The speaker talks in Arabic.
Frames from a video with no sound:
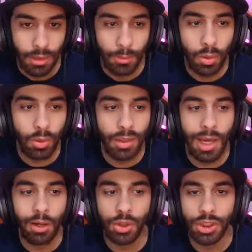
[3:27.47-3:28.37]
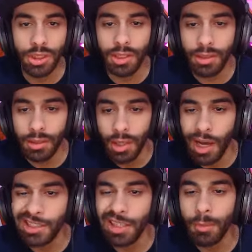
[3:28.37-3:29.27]
لكم انا هخش كده
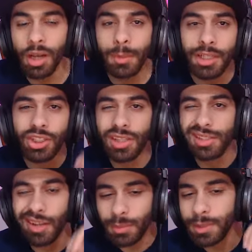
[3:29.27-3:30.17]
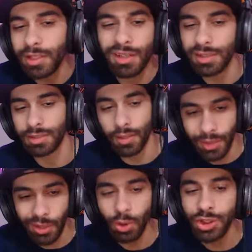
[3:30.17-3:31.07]
عشان انا مغرب لك شخصيات من القصه
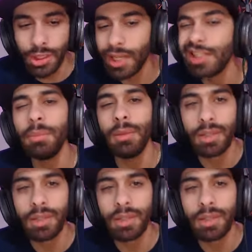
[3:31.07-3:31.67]
فنخش كده كنا بنعمل